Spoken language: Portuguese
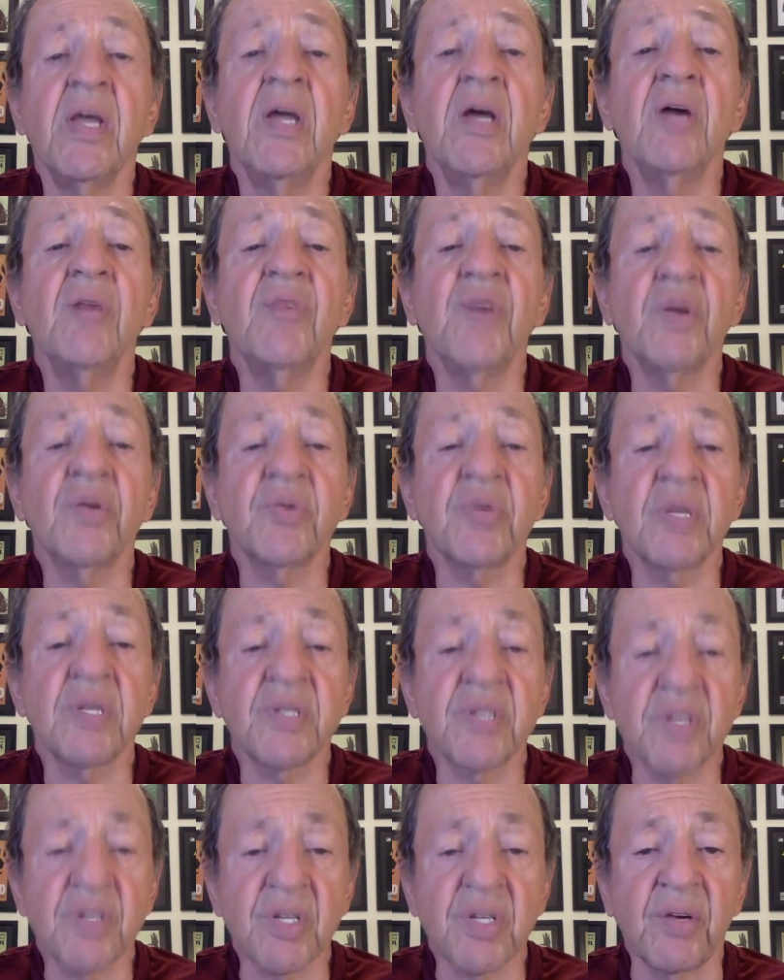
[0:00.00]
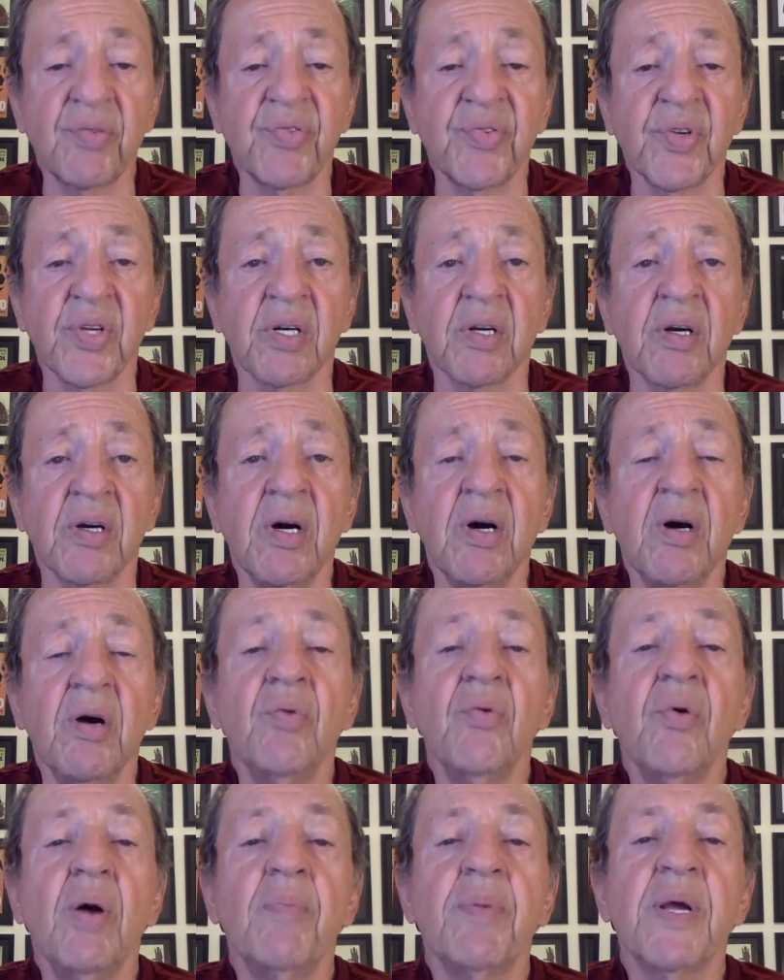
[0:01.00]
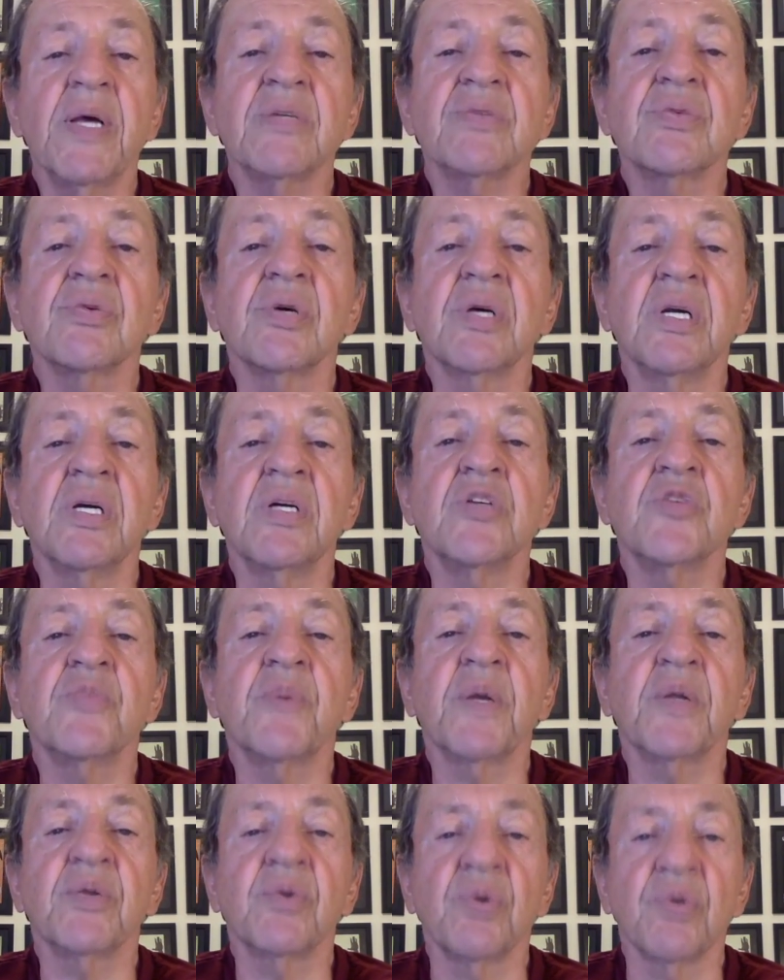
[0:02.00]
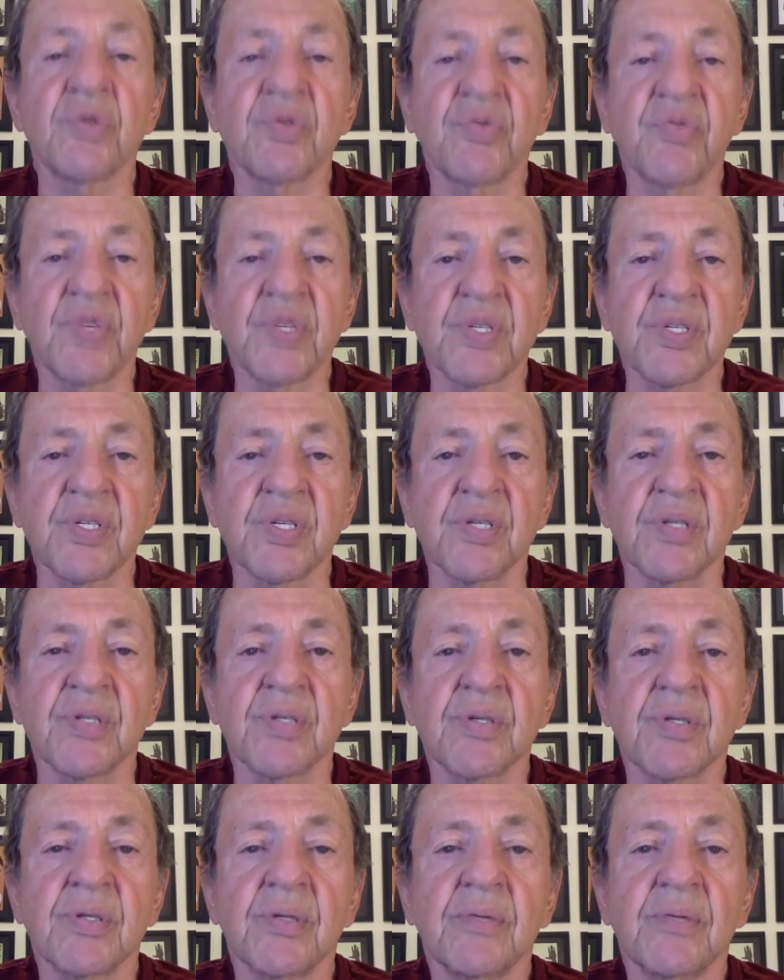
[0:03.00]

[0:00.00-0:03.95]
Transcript: Eu volto na sexta-feira. Um abraço grande para todos vocês.